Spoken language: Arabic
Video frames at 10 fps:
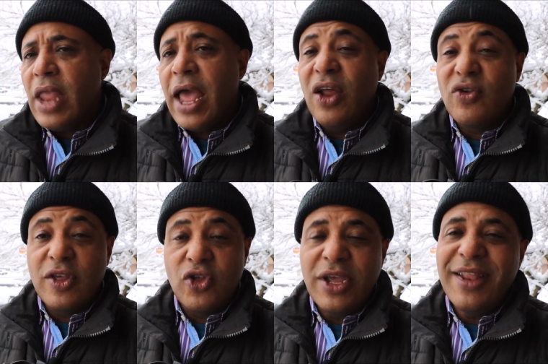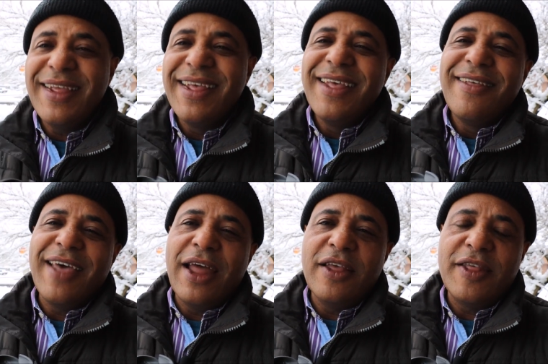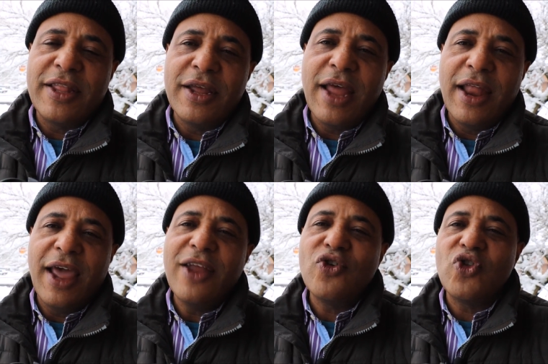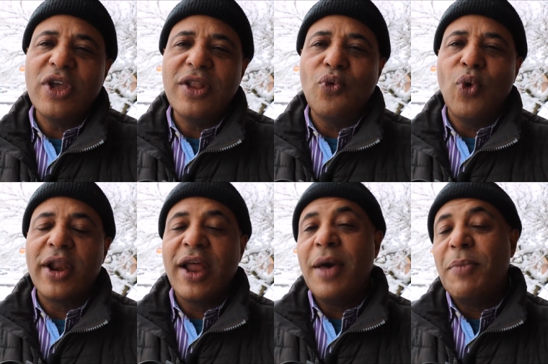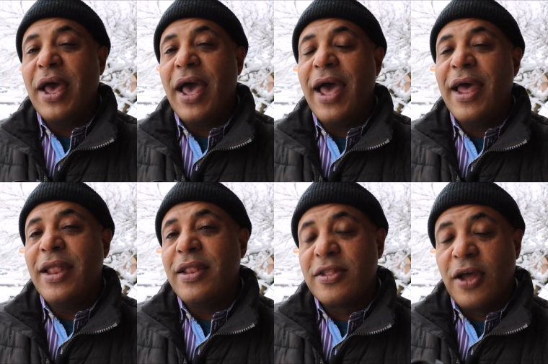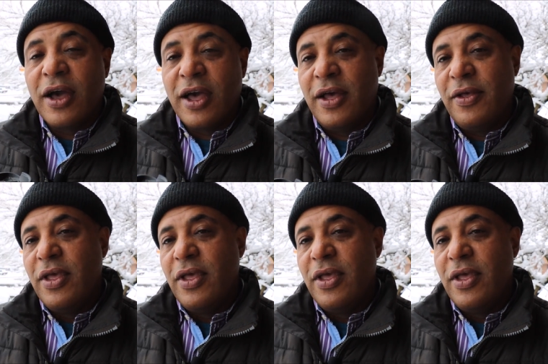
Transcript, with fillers: الأكسجين ثالثة الهيدروجين ورابع الطاقة